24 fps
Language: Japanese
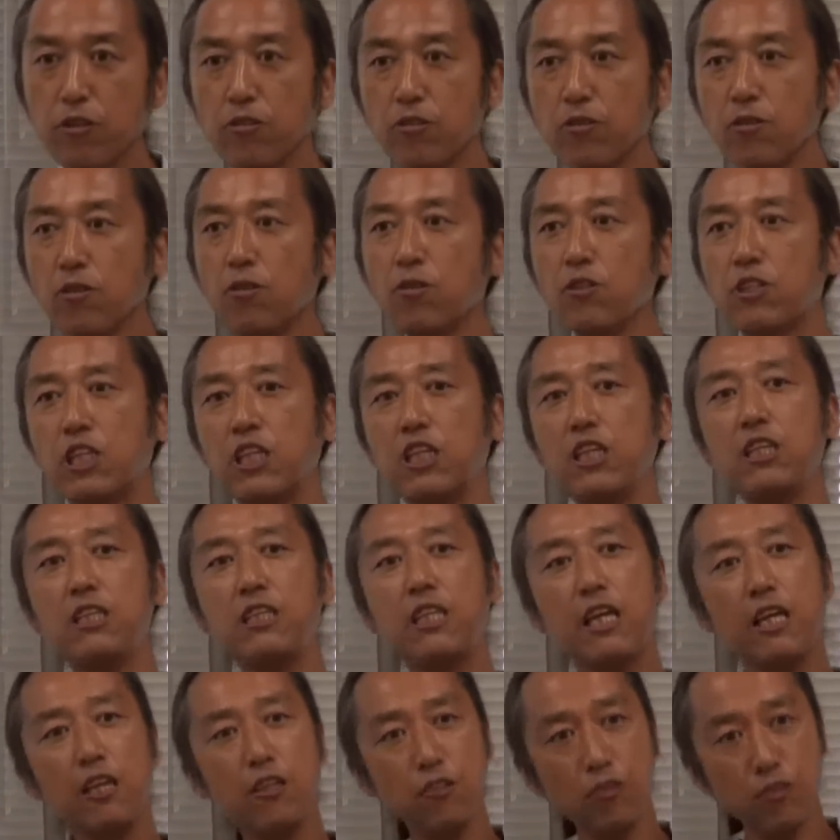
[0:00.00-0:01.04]
ういうのを聞い
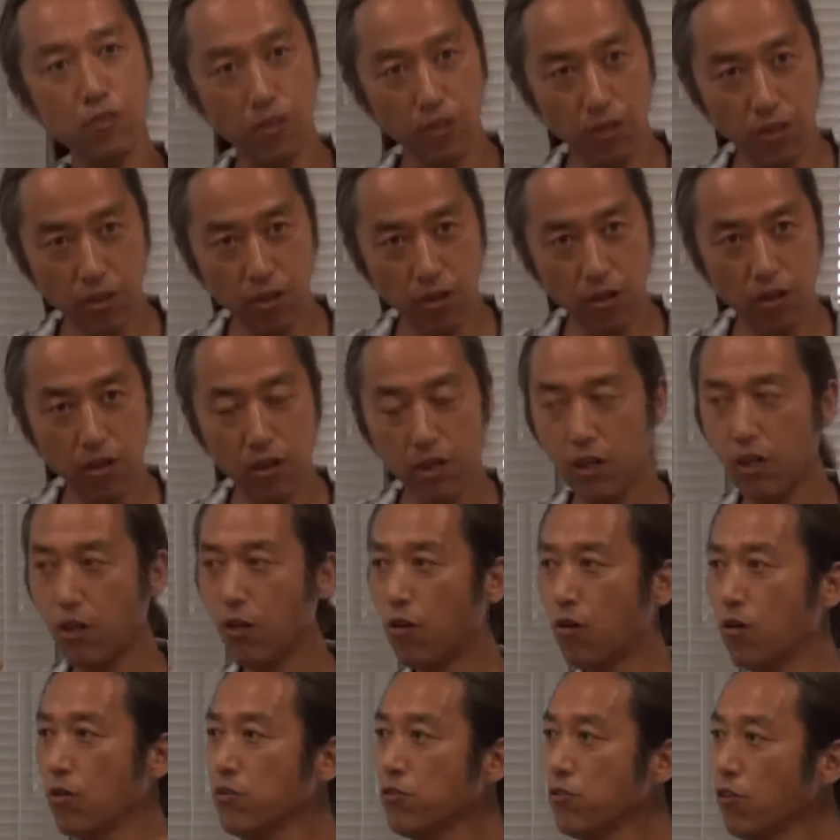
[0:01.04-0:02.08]
ていると
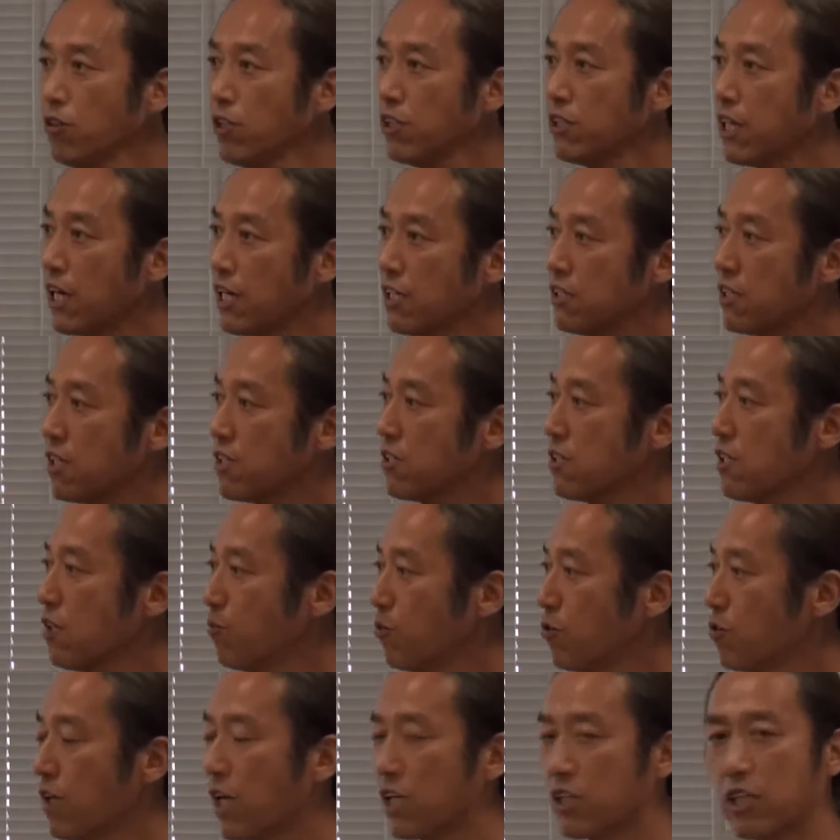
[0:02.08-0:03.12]
本当に大切な
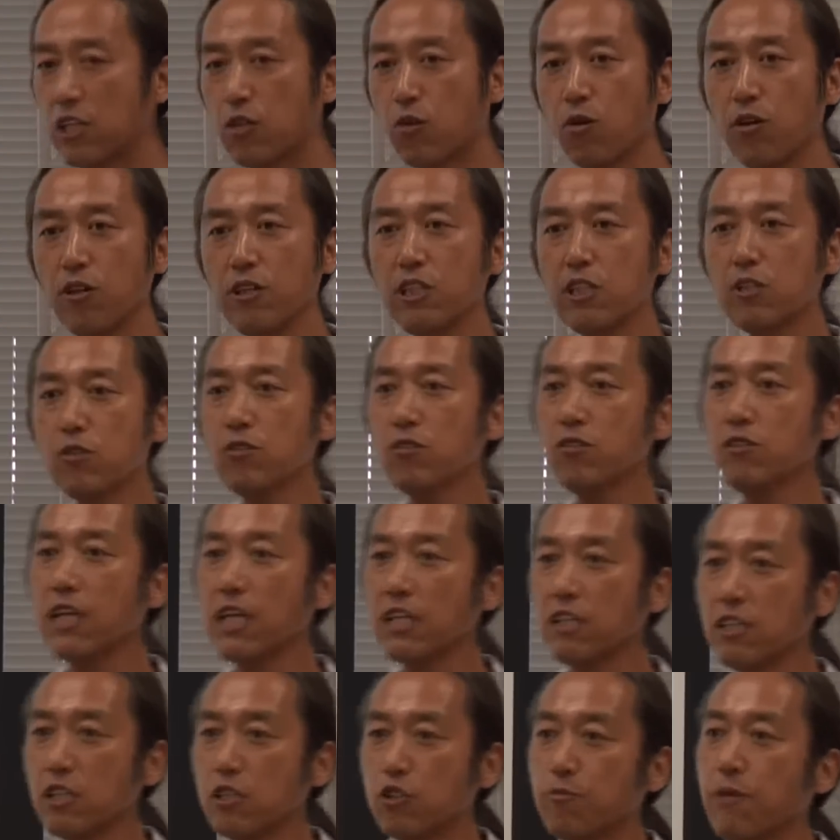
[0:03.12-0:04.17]
ものが聞こえにくく
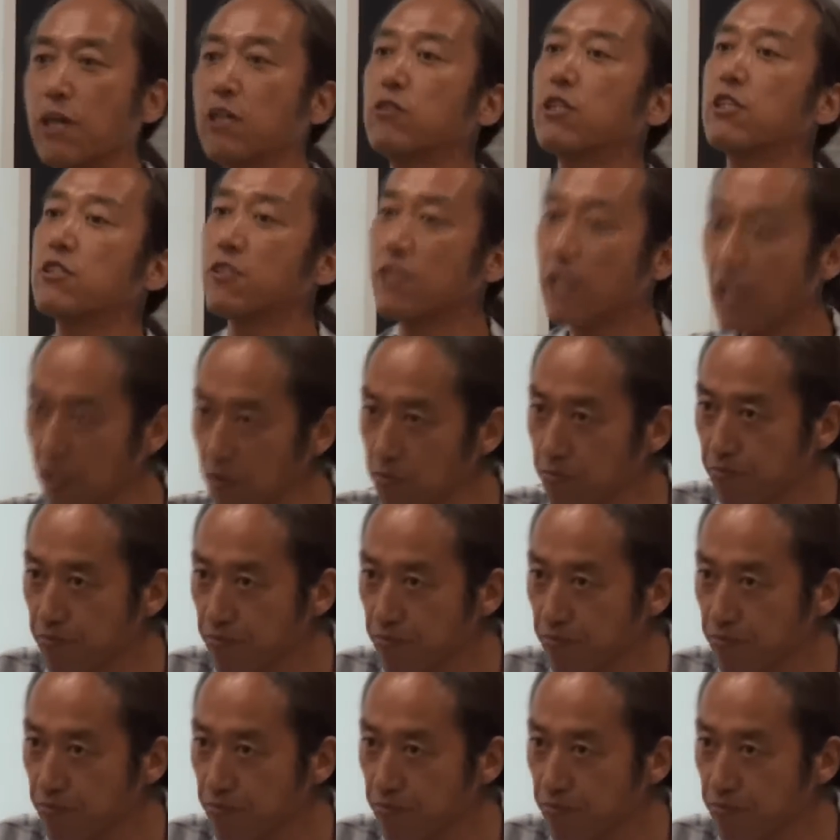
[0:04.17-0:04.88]
なってしまうんですね